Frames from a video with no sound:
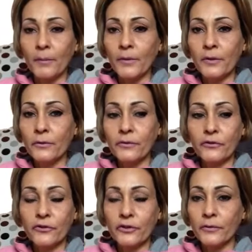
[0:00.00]
amigos,
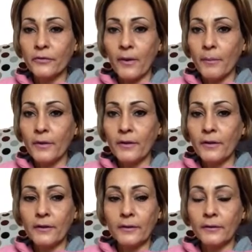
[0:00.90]
de
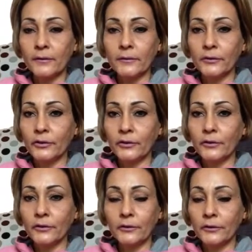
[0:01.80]
família,
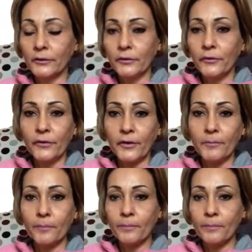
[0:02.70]
de enfim.